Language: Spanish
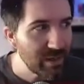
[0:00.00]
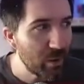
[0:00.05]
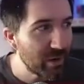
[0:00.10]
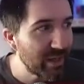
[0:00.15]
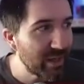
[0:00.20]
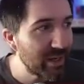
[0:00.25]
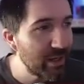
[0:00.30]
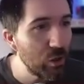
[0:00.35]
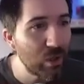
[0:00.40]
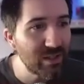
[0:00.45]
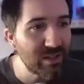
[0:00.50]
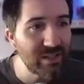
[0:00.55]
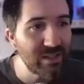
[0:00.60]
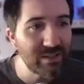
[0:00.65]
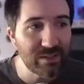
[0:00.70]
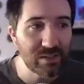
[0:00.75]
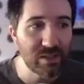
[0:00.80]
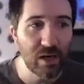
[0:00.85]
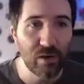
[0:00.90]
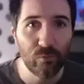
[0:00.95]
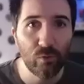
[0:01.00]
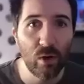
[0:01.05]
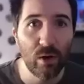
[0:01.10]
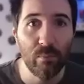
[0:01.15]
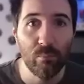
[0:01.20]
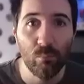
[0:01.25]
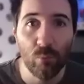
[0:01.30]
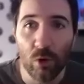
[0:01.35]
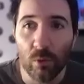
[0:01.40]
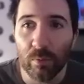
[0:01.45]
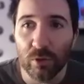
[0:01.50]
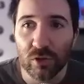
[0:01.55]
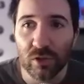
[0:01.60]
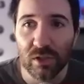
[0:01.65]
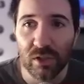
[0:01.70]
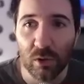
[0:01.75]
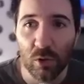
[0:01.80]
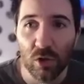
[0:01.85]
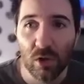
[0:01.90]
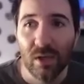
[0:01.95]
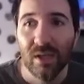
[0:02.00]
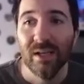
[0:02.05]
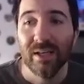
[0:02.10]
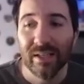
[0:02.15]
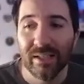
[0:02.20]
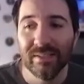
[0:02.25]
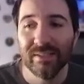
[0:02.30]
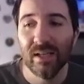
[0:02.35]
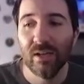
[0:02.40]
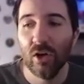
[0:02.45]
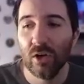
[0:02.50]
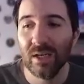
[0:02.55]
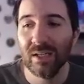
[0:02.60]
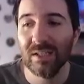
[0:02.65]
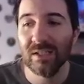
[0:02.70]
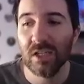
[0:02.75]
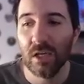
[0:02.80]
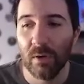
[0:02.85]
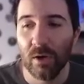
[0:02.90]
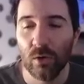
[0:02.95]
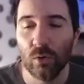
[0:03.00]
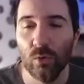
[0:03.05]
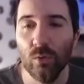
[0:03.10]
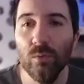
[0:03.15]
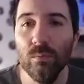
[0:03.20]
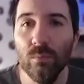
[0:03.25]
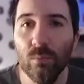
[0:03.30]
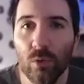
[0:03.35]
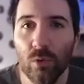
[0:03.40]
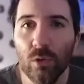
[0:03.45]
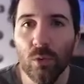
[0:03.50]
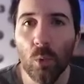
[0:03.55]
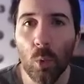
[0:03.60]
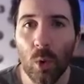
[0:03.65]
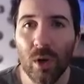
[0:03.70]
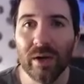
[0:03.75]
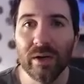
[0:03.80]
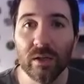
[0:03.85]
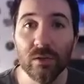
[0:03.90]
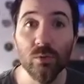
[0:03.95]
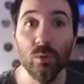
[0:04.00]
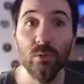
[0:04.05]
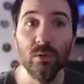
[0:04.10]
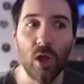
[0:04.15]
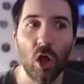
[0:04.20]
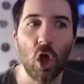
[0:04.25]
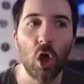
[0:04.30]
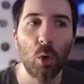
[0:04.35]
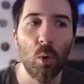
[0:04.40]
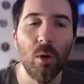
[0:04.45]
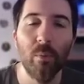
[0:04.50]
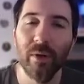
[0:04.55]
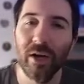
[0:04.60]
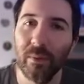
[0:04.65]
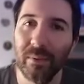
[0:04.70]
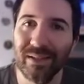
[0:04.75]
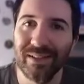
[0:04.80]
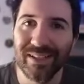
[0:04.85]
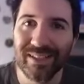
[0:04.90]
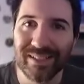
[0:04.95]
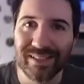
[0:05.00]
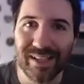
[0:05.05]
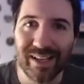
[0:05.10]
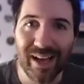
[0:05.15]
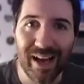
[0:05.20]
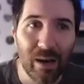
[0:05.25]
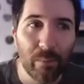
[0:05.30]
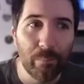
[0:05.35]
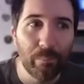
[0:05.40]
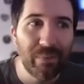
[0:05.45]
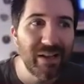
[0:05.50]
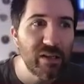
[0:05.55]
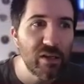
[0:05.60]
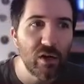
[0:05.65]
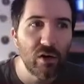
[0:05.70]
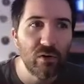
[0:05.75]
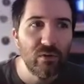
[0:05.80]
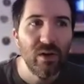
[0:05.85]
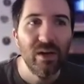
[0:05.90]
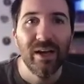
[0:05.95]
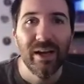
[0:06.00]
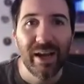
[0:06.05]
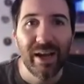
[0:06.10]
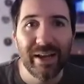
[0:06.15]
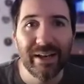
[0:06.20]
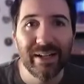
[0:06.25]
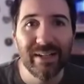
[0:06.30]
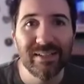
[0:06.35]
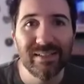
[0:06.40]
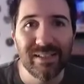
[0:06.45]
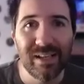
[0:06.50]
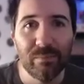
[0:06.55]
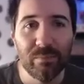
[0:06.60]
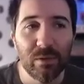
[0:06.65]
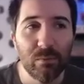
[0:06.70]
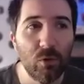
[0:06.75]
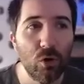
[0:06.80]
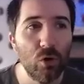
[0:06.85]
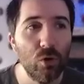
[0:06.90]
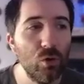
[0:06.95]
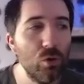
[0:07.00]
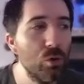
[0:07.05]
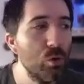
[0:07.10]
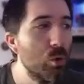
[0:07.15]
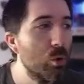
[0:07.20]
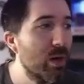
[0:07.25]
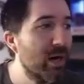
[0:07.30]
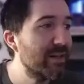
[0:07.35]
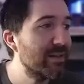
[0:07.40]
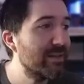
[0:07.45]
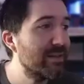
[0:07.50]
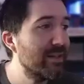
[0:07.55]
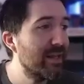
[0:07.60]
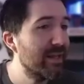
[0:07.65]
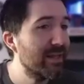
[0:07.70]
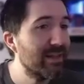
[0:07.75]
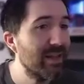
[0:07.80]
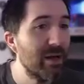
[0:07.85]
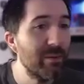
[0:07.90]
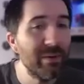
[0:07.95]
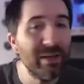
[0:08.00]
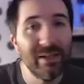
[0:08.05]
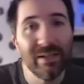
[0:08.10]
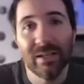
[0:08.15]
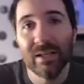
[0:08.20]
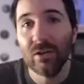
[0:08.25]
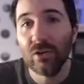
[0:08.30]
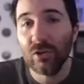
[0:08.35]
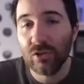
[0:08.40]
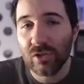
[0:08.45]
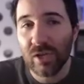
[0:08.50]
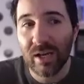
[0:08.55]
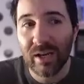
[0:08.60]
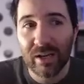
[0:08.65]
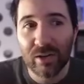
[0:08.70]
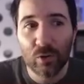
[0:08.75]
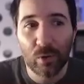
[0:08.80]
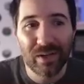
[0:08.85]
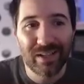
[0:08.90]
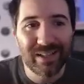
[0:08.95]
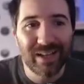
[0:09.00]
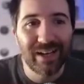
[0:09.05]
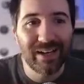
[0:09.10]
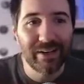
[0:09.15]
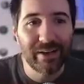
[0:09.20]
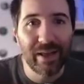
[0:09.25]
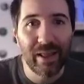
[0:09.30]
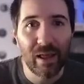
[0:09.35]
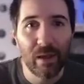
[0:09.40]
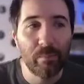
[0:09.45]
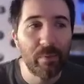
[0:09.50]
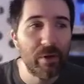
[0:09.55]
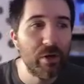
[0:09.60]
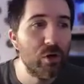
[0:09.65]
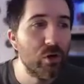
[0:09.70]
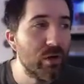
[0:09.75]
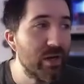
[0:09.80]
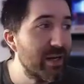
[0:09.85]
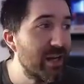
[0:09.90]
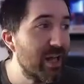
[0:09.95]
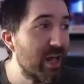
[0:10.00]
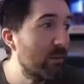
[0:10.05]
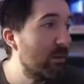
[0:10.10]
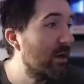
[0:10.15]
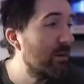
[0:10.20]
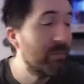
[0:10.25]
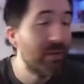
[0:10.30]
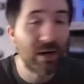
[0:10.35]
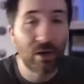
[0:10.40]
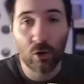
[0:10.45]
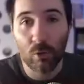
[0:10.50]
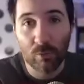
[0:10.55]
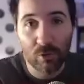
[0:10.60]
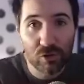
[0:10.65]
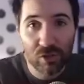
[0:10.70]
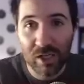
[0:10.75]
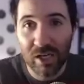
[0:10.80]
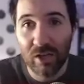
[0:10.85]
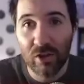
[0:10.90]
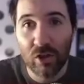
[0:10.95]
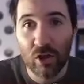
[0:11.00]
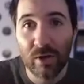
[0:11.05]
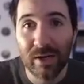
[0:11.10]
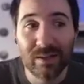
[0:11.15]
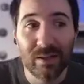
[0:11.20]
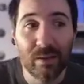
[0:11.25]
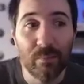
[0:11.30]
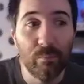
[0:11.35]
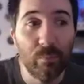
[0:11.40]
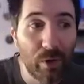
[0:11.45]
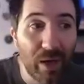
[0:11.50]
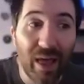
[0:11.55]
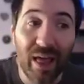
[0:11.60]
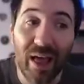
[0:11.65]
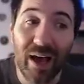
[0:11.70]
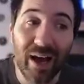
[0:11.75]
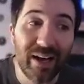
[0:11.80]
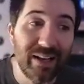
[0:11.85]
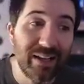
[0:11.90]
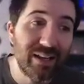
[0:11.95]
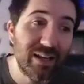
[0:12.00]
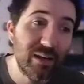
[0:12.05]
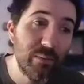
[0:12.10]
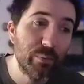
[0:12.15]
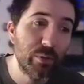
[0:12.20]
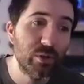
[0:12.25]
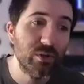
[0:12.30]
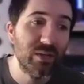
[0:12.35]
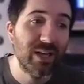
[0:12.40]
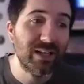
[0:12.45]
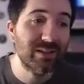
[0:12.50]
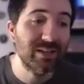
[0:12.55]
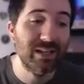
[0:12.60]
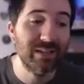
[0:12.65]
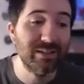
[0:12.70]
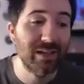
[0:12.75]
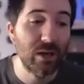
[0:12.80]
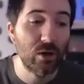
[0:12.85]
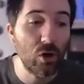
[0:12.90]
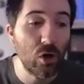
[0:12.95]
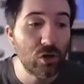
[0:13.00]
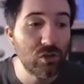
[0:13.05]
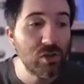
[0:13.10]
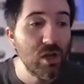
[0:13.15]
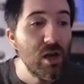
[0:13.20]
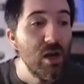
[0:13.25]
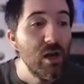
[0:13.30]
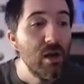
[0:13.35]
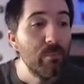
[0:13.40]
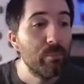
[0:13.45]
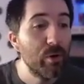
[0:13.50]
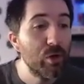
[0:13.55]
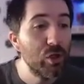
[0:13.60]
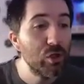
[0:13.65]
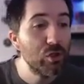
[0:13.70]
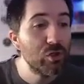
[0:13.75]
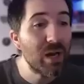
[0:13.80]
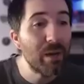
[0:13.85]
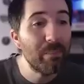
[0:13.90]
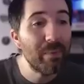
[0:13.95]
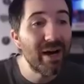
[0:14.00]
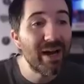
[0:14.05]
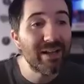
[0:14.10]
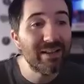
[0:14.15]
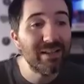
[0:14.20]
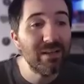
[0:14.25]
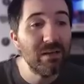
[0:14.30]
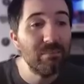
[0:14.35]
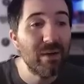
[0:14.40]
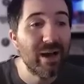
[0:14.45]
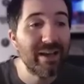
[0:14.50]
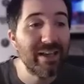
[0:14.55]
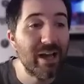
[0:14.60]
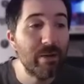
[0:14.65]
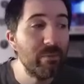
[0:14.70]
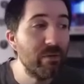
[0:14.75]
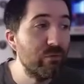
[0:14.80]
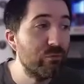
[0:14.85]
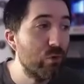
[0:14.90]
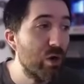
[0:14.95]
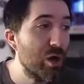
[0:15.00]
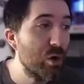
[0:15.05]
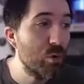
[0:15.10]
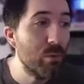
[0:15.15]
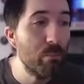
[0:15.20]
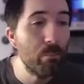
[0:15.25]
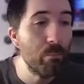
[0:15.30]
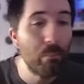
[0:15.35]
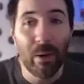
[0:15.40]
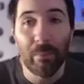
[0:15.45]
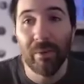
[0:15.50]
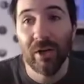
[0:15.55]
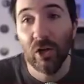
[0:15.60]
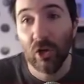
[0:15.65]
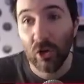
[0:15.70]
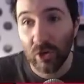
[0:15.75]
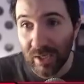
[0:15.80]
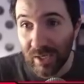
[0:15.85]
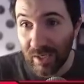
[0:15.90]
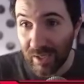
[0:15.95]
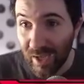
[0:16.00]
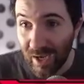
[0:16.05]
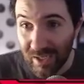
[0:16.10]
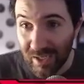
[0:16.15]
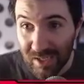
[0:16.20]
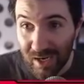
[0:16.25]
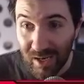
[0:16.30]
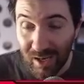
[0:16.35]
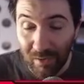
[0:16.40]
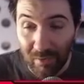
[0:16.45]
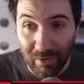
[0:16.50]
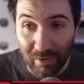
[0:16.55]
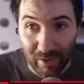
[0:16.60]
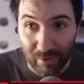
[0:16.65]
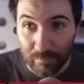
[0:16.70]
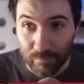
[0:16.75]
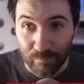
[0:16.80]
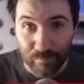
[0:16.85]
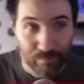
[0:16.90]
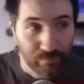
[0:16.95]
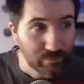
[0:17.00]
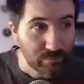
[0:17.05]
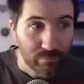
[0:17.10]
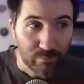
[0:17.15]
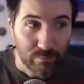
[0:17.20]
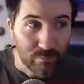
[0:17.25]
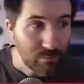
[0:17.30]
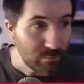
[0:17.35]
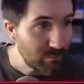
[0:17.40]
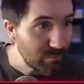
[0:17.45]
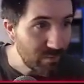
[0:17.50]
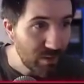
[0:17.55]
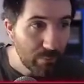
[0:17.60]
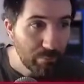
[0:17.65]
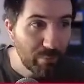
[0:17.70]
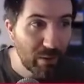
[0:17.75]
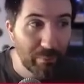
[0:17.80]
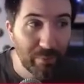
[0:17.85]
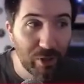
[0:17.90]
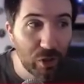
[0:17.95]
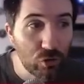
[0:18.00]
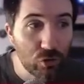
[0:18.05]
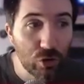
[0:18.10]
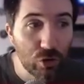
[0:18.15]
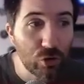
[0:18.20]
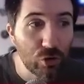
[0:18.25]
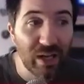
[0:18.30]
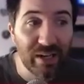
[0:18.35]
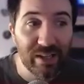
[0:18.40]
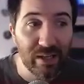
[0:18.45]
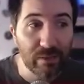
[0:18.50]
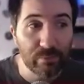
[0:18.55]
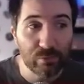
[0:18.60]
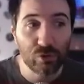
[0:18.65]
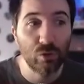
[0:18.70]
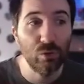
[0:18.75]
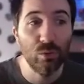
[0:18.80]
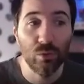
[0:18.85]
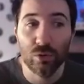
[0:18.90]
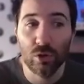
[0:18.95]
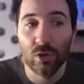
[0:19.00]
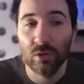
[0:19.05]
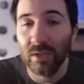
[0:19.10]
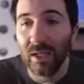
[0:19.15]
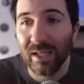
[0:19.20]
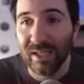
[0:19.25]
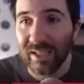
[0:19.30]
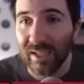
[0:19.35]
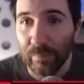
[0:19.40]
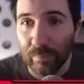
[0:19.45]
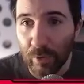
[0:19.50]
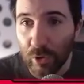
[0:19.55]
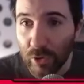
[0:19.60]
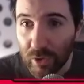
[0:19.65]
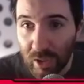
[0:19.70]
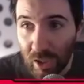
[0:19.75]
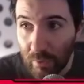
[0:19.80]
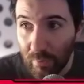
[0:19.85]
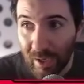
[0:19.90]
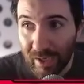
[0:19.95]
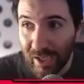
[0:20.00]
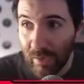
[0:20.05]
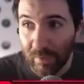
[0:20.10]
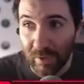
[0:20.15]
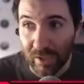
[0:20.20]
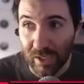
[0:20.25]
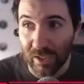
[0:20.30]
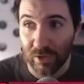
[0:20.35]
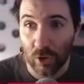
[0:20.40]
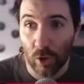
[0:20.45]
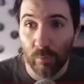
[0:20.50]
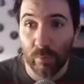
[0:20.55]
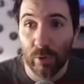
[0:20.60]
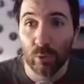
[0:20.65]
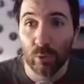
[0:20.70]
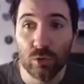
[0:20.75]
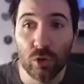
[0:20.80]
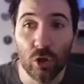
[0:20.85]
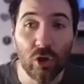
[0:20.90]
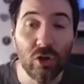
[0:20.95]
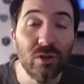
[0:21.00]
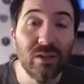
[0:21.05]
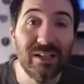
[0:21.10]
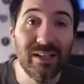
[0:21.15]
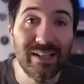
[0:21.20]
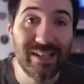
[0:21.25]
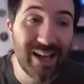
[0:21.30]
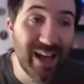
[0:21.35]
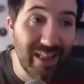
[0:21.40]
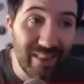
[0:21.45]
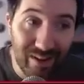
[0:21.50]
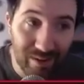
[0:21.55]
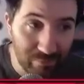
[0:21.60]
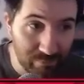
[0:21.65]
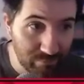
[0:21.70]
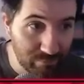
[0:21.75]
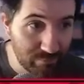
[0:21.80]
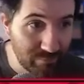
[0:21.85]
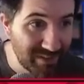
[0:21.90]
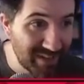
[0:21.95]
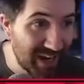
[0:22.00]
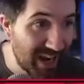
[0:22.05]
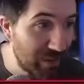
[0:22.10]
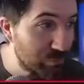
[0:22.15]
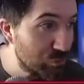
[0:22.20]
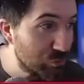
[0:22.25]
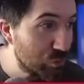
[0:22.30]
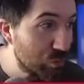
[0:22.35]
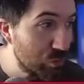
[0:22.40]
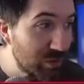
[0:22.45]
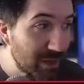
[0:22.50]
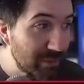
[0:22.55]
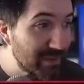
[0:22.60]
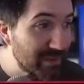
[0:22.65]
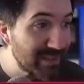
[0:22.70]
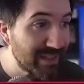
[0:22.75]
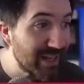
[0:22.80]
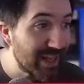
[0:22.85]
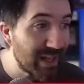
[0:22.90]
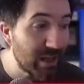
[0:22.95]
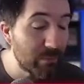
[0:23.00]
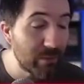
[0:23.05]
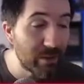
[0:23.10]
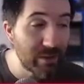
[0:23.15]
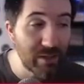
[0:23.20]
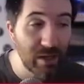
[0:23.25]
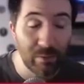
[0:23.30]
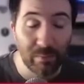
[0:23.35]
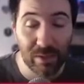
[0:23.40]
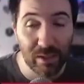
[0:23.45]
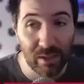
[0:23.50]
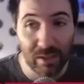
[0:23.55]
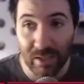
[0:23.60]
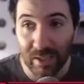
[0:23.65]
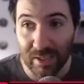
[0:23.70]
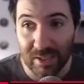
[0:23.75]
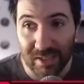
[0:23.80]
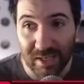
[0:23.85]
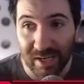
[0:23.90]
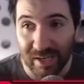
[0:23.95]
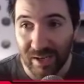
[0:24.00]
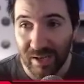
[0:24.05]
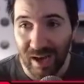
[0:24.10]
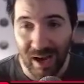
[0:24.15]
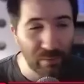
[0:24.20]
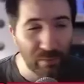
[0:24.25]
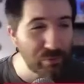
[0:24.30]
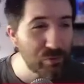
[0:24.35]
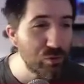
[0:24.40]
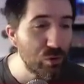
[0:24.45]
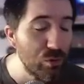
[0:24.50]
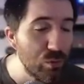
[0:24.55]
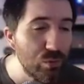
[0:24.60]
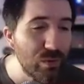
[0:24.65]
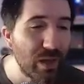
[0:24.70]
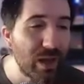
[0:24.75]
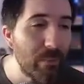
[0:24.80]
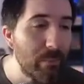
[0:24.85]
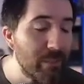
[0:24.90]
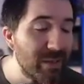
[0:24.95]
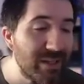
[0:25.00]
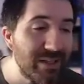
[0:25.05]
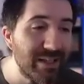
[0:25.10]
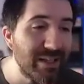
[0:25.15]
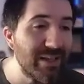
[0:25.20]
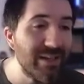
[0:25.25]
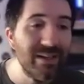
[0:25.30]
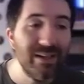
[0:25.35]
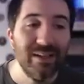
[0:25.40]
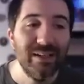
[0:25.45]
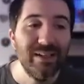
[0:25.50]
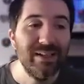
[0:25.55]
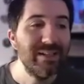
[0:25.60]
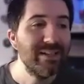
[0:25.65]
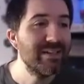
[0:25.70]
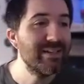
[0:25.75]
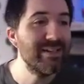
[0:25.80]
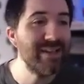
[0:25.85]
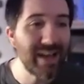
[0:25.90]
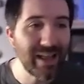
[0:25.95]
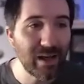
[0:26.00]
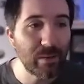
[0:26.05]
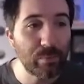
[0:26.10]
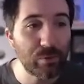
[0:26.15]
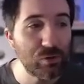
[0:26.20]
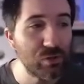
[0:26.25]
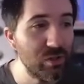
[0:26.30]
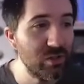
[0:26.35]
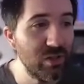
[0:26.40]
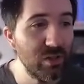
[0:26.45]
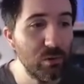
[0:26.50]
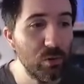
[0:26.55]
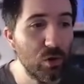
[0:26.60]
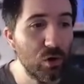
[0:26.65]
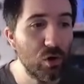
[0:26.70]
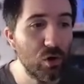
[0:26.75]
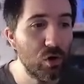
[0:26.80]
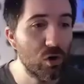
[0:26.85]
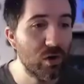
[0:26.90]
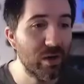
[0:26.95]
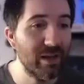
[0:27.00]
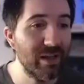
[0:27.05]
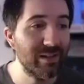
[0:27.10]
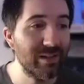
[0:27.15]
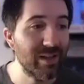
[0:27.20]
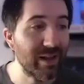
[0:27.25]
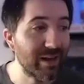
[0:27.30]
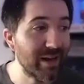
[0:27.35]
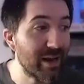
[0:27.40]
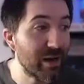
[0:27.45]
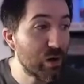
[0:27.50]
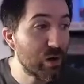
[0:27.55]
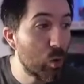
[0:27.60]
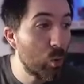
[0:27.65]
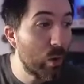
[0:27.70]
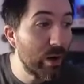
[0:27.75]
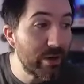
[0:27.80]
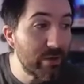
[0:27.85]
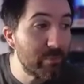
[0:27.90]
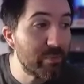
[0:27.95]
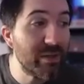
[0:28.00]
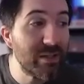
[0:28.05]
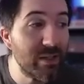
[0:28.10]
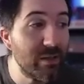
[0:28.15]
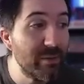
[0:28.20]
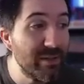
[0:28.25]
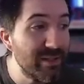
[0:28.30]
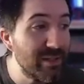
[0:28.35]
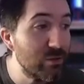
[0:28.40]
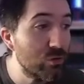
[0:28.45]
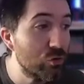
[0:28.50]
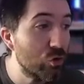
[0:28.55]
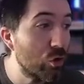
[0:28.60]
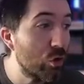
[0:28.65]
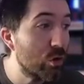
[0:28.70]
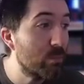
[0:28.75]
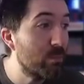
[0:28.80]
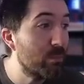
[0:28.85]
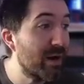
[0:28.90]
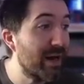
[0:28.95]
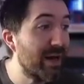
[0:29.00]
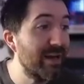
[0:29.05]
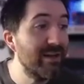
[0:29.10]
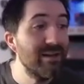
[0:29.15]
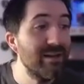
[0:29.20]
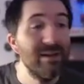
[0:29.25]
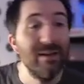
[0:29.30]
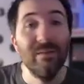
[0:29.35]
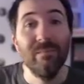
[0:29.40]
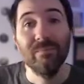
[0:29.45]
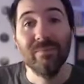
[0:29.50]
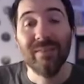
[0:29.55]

La verdad es que lo de Atlanta ayer fue muy positivo y se logran llevar un muy buen resultado como para meterse a playoff en el séptimo lugar directamente, cosa que no está nada pero que nada mal para cómo se le dio la temporada al equipo de Atlanta Hawks. Por otra parte, Miami fue un papelón en el de ayer, la verdad. Papelón total y absoluto del equipo de Miami Heat. gustó nada absolutamente nada Miami en el día de ayer, ¿eh? absolutamente nada positivo que destacar. Jugaron prácticamente todos mal